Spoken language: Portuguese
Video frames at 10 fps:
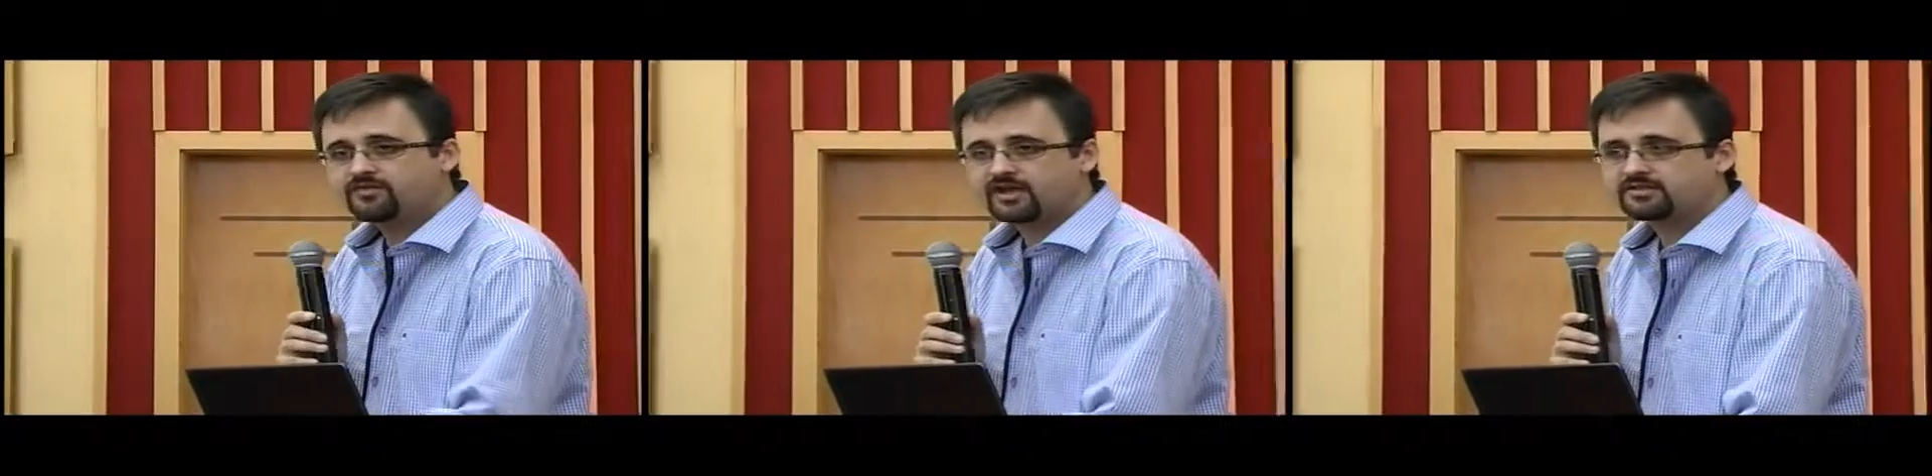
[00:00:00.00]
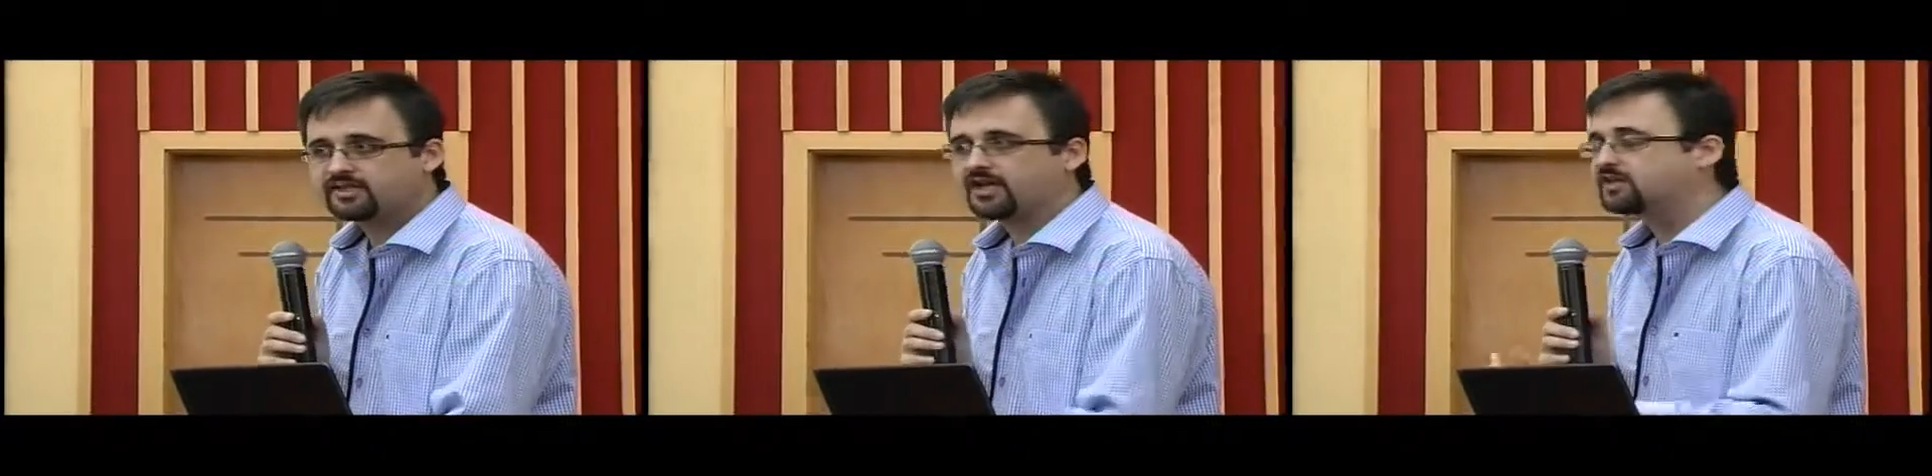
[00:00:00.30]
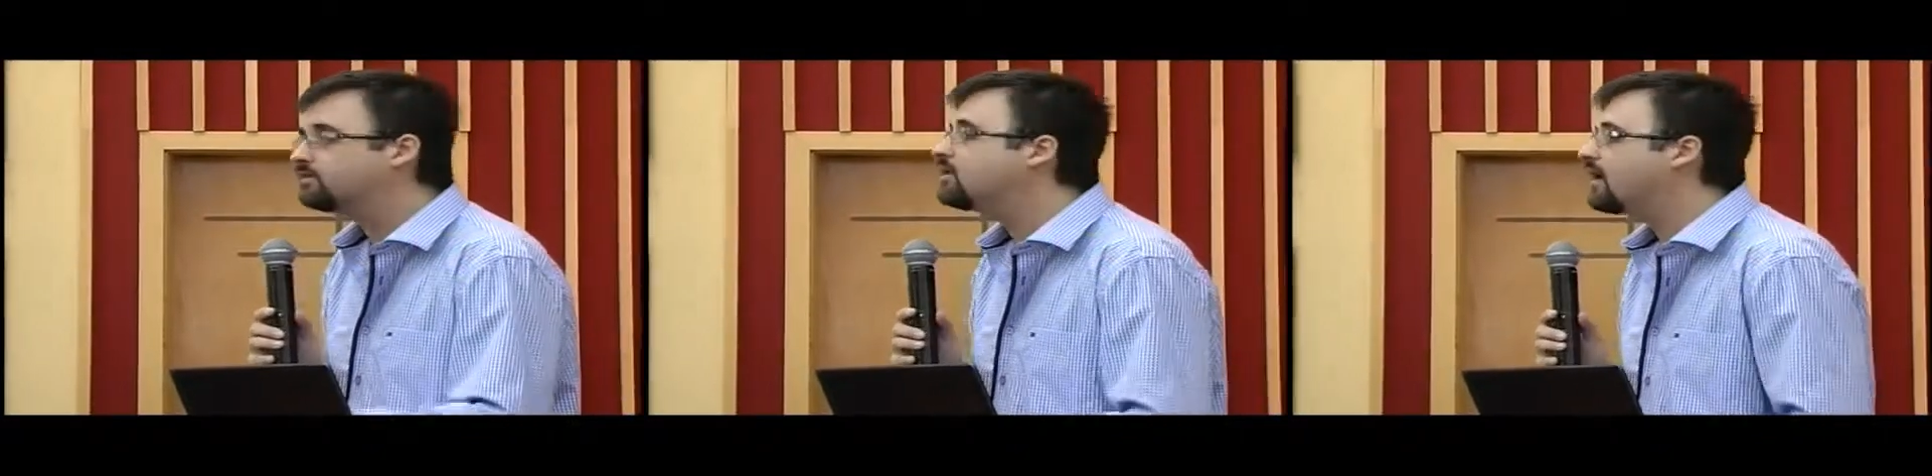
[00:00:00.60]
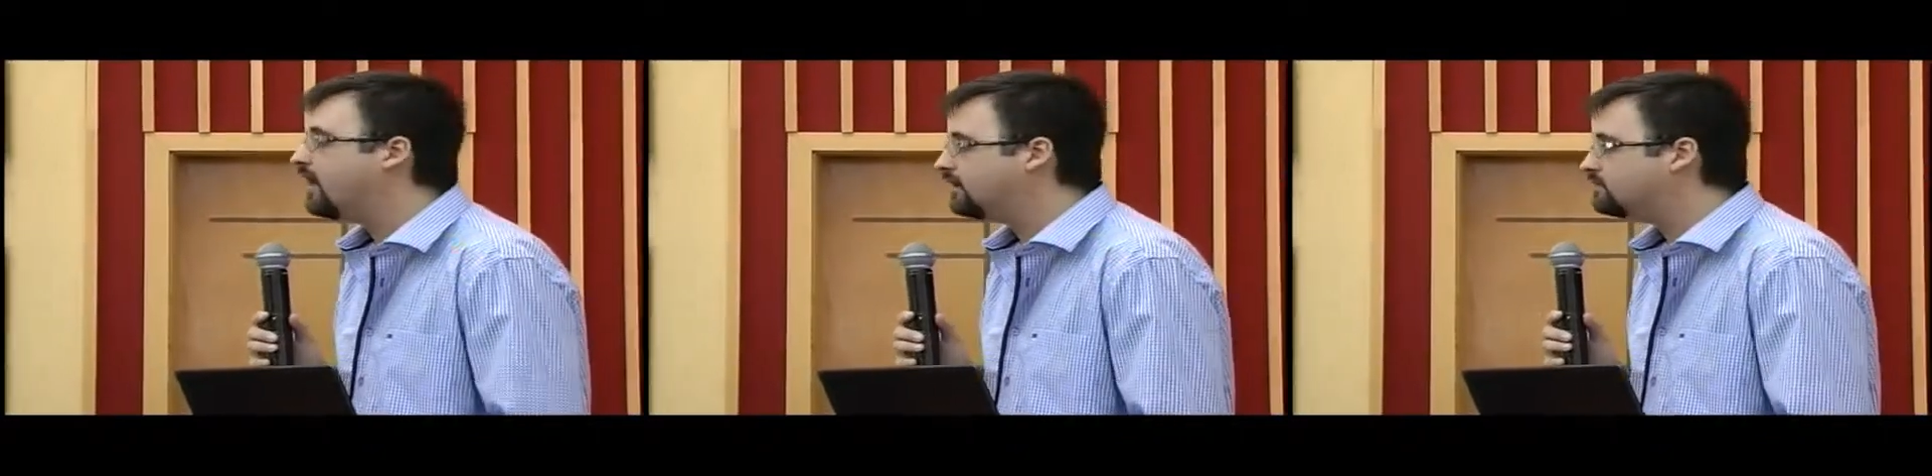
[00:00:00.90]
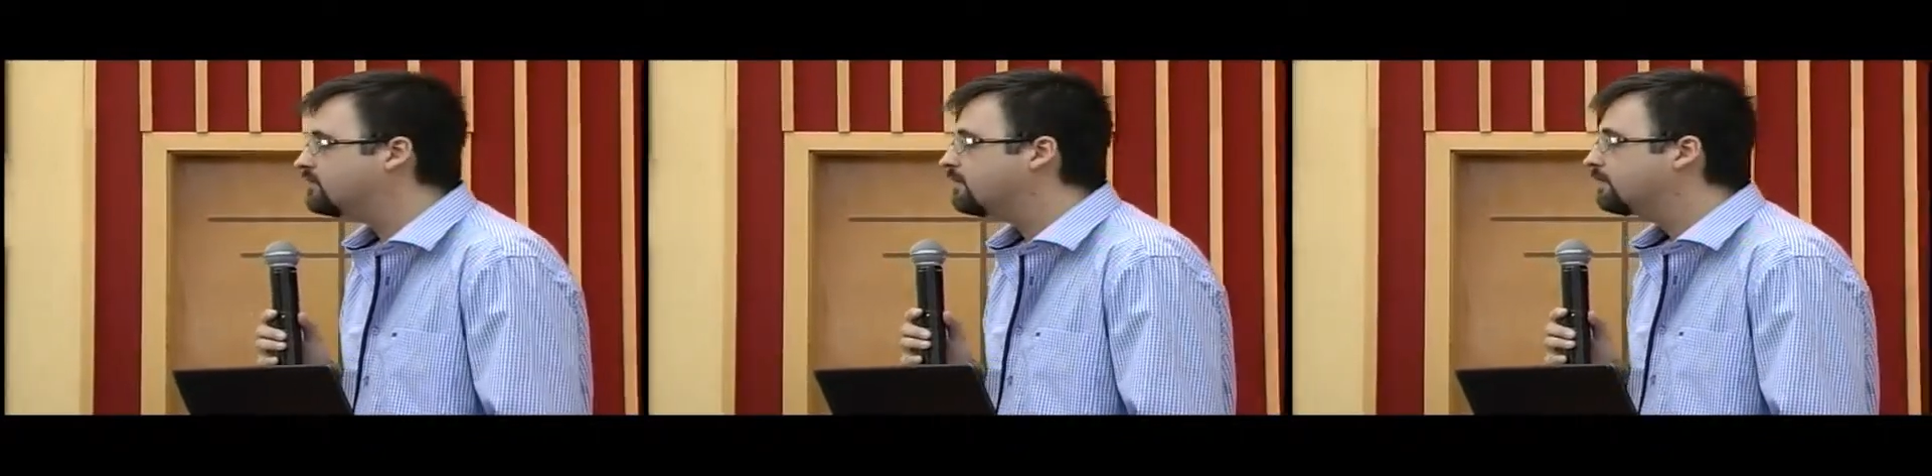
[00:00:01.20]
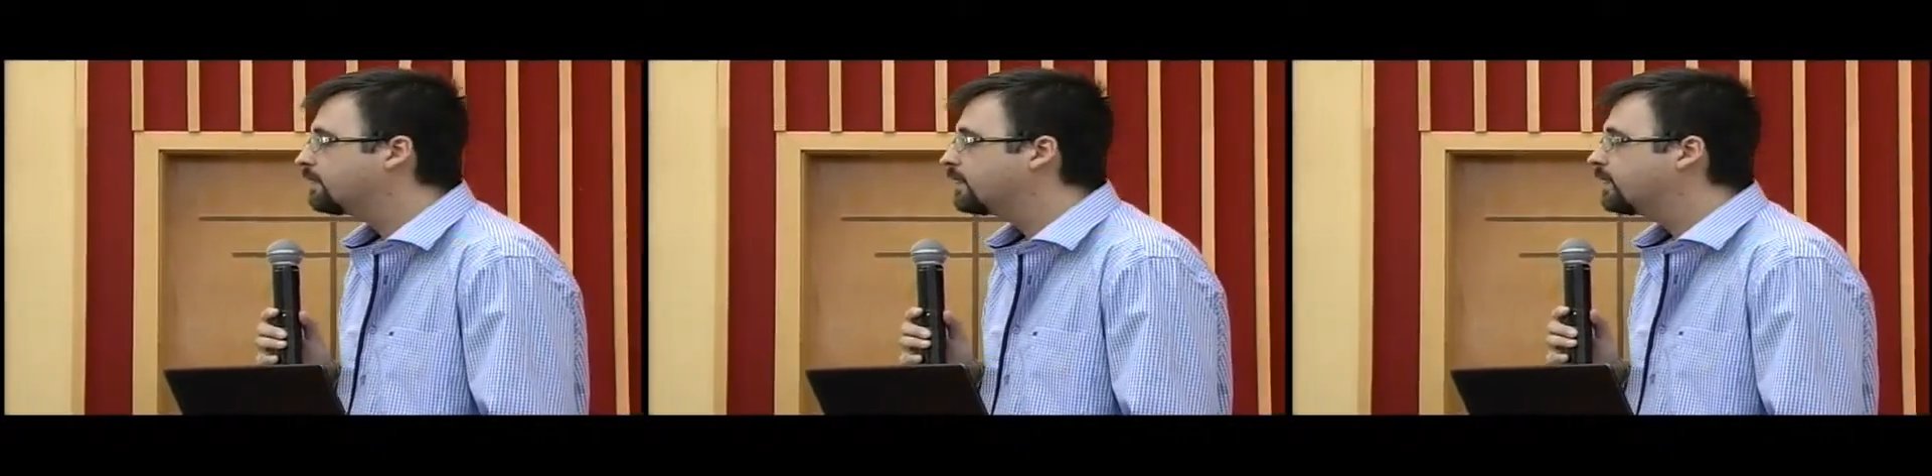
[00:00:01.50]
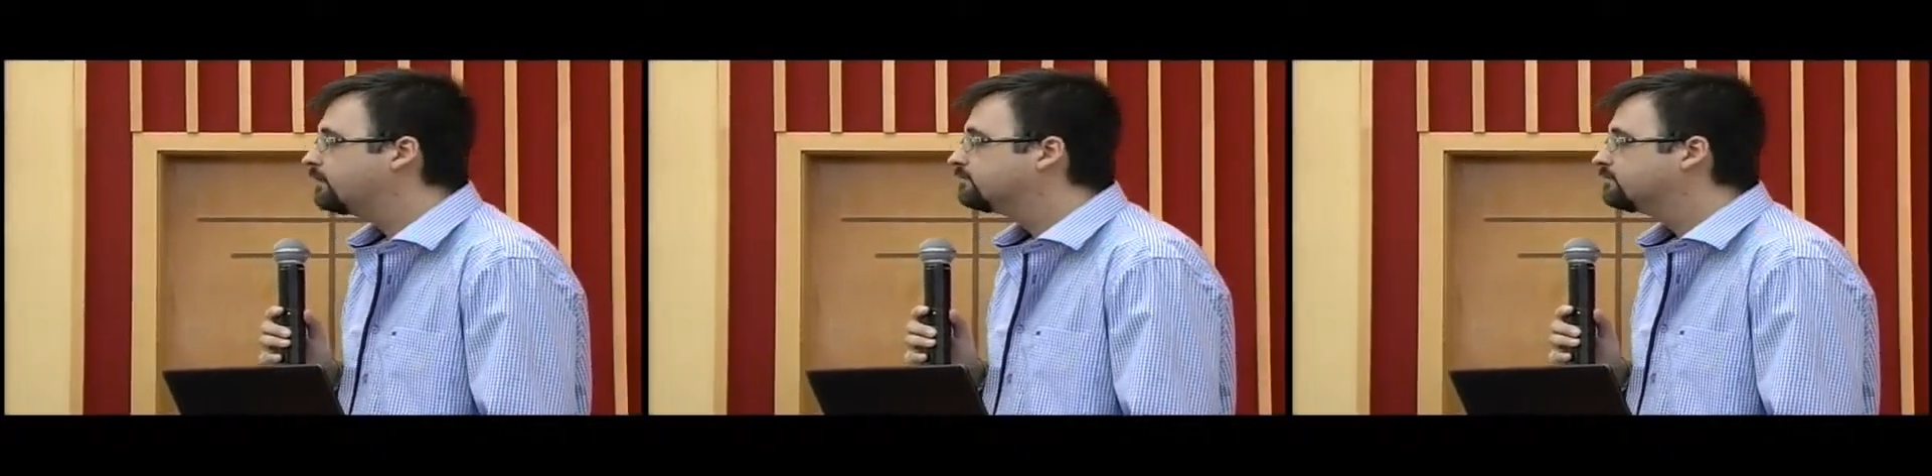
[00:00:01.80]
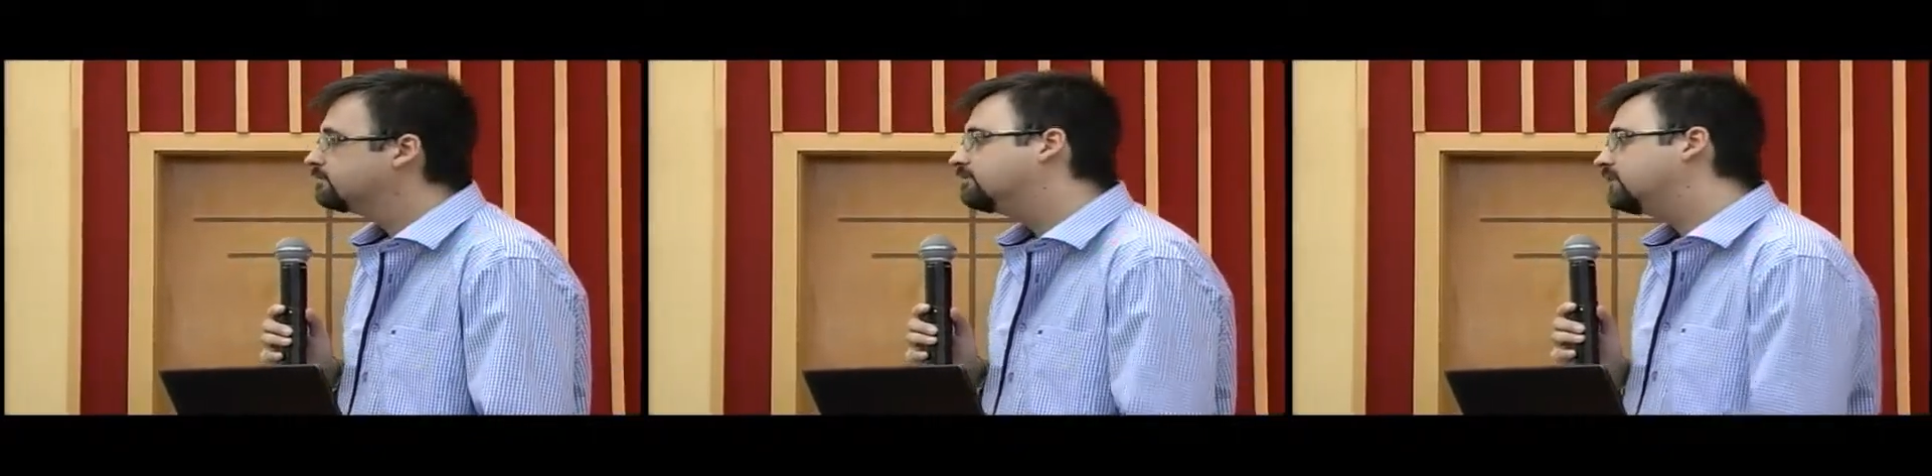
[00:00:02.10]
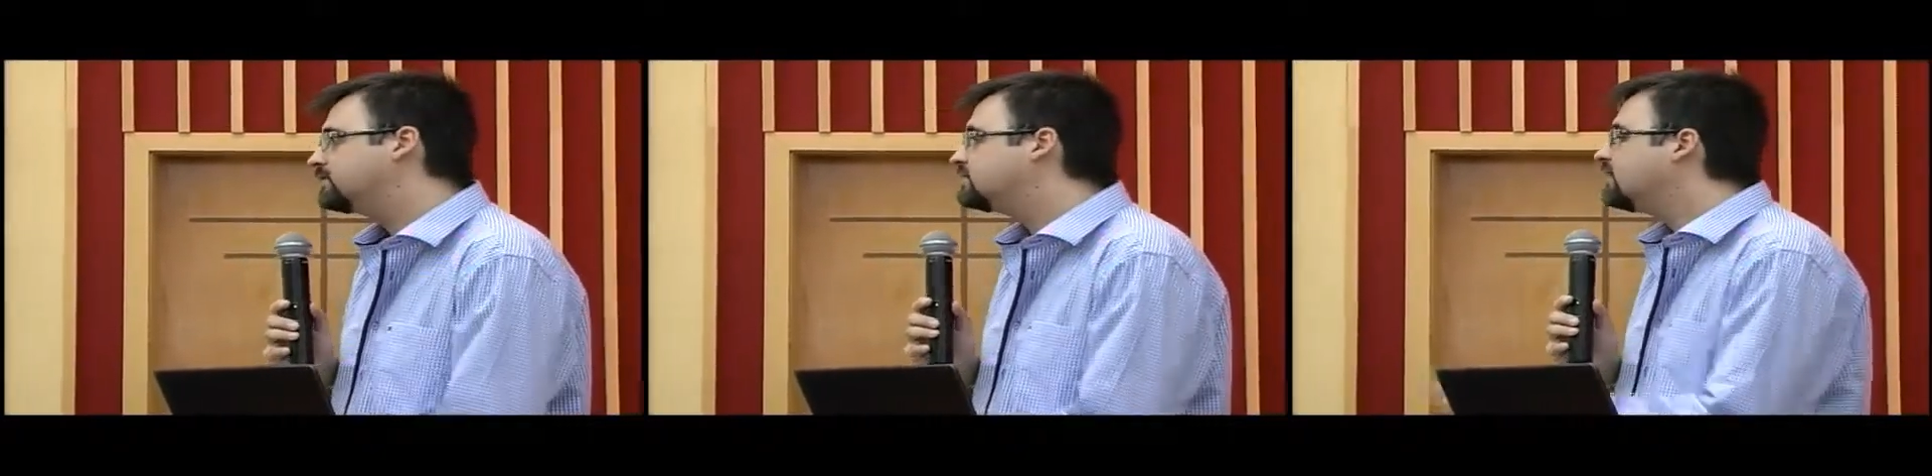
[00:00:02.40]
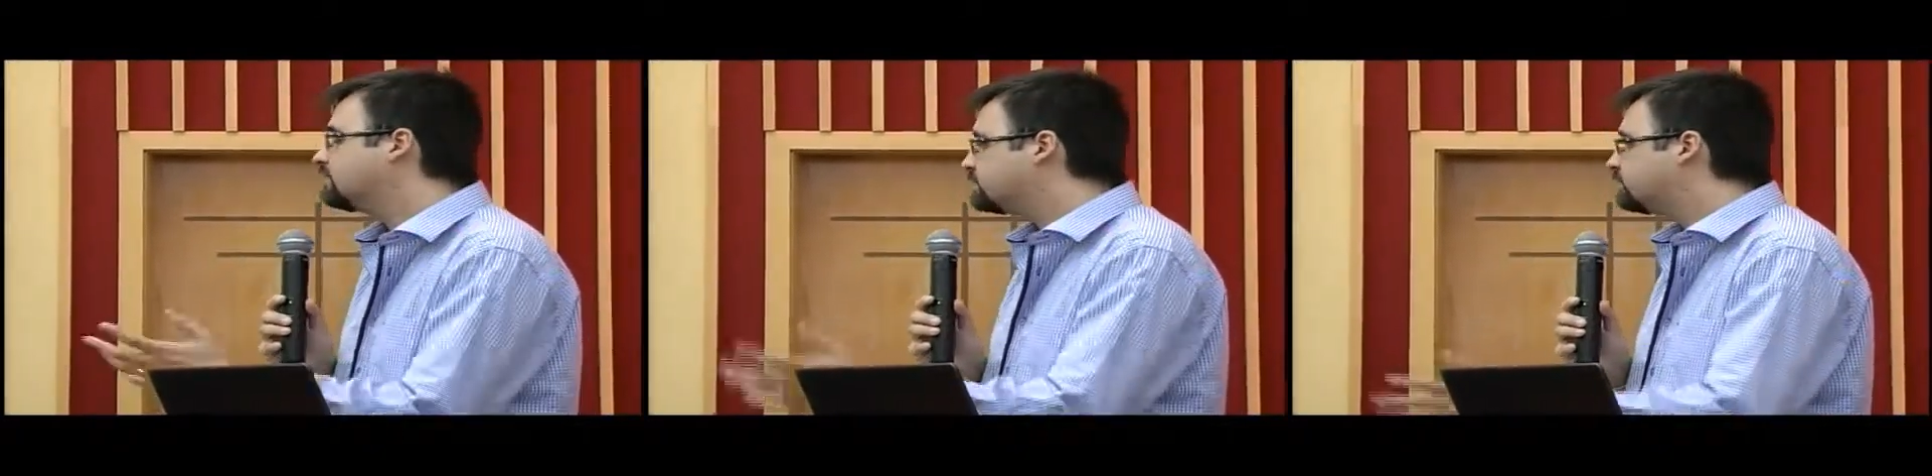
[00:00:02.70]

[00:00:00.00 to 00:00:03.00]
estiver certo ou errado, nós